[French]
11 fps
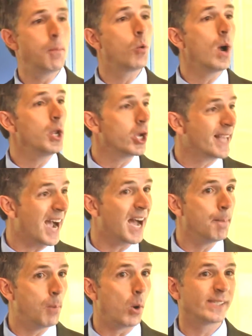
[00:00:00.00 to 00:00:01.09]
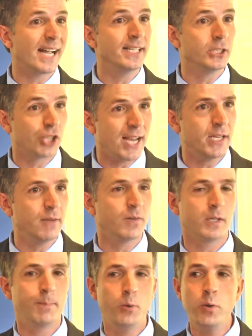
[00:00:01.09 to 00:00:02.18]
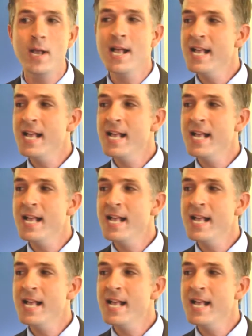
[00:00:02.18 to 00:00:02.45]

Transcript: Pourquoi il y a 40 des gens qui ne votent plus?